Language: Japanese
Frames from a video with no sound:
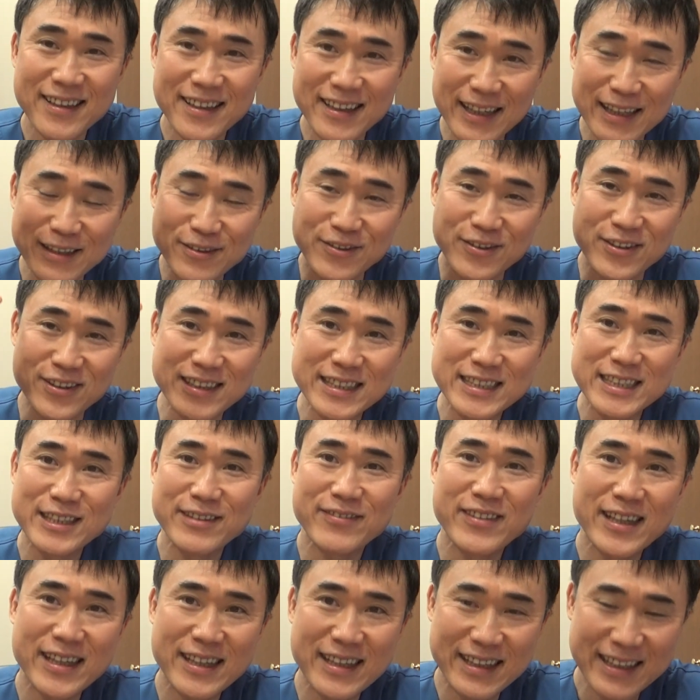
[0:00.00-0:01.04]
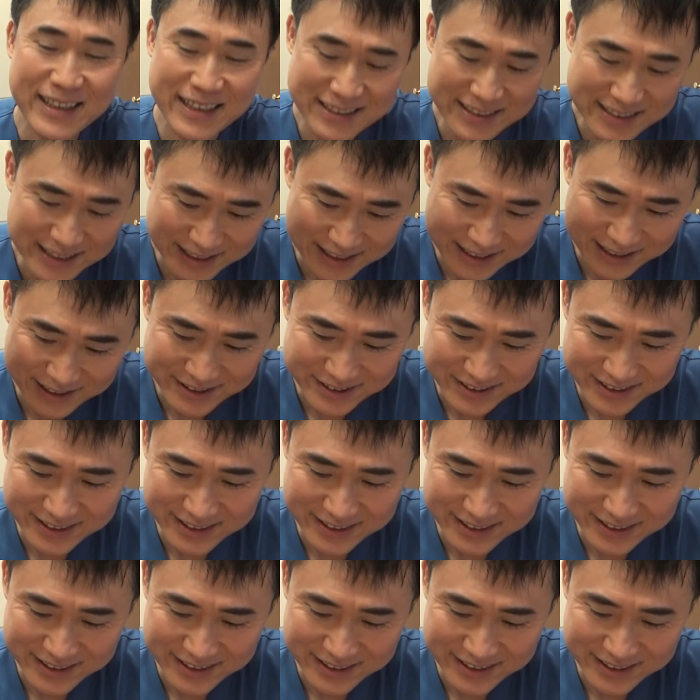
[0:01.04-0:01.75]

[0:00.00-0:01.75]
あのいじめさせるっ